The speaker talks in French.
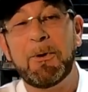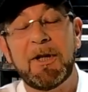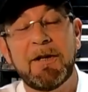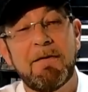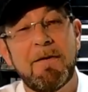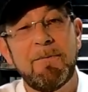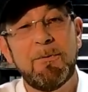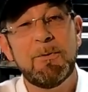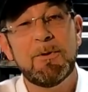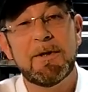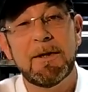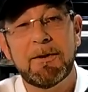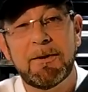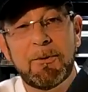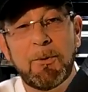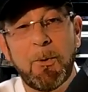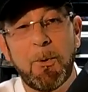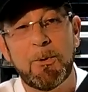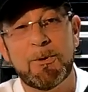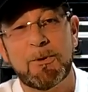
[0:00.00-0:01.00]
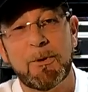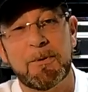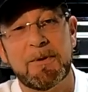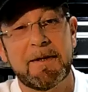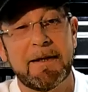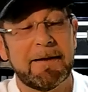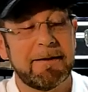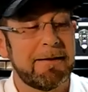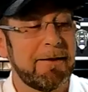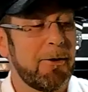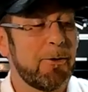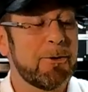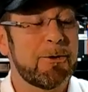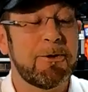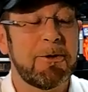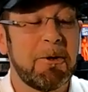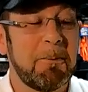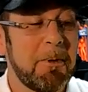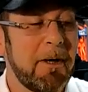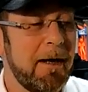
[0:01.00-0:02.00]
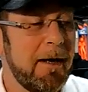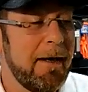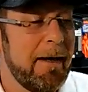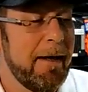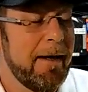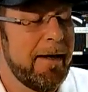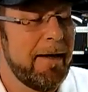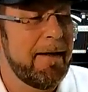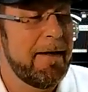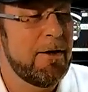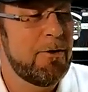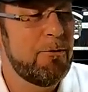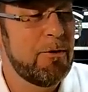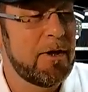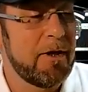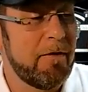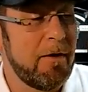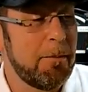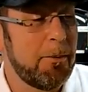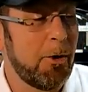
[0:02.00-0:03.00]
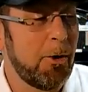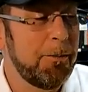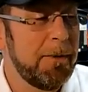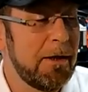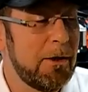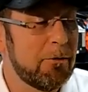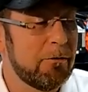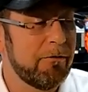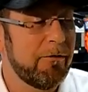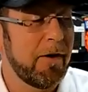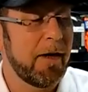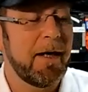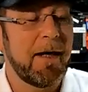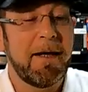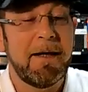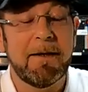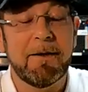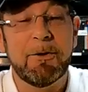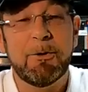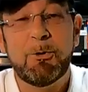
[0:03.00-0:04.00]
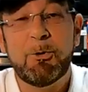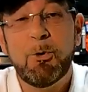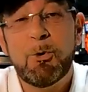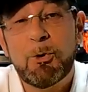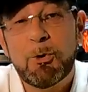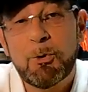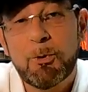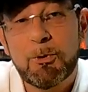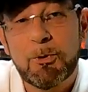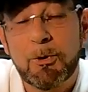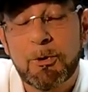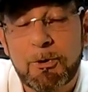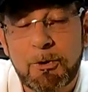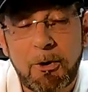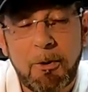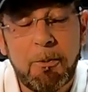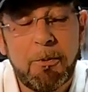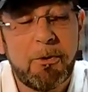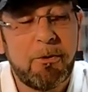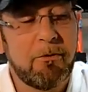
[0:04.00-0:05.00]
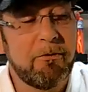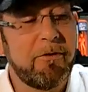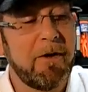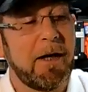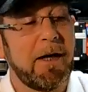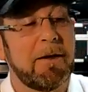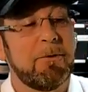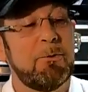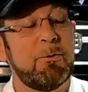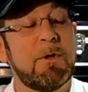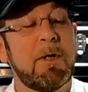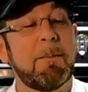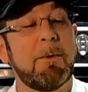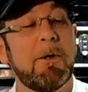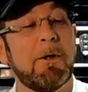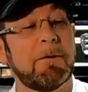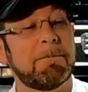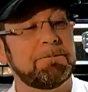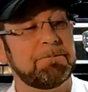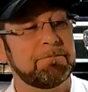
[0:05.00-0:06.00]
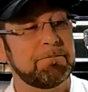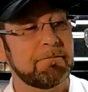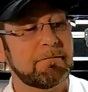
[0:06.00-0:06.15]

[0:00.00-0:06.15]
Donc on avait vu cette grosse enceinte ensemble et je vous avais promis qu'on verrait euh, deux choses ensemble, qu'on verrait tout d'abord